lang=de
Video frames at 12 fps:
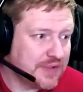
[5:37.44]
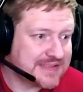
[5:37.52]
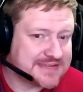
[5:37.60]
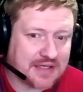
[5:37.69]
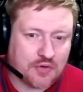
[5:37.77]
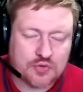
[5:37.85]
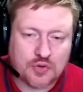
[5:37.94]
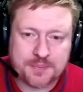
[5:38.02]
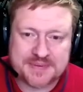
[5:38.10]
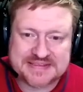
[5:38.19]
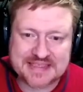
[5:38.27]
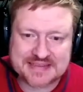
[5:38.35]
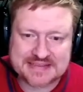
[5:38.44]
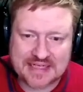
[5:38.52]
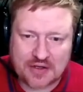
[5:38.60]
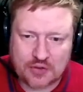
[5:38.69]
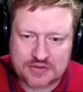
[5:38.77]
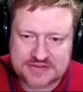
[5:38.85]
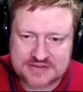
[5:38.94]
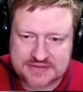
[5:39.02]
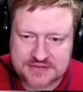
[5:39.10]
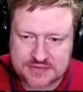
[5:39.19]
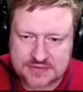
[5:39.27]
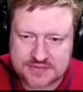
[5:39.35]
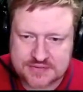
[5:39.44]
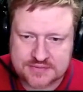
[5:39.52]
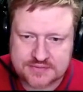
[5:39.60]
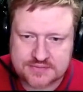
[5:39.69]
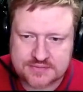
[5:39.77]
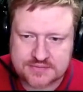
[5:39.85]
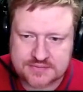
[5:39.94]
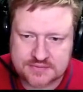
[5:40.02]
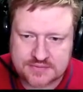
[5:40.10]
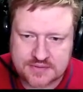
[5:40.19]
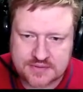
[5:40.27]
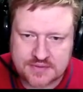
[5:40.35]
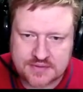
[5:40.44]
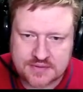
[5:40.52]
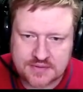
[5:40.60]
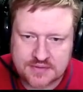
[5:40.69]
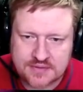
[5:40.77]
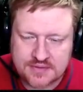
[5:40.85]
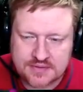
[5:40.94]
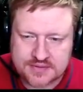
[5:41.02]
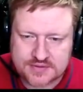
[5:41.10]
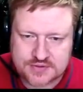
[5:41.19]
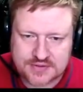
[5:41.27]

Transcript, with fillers: drau noch besser draußen so, ein, so eine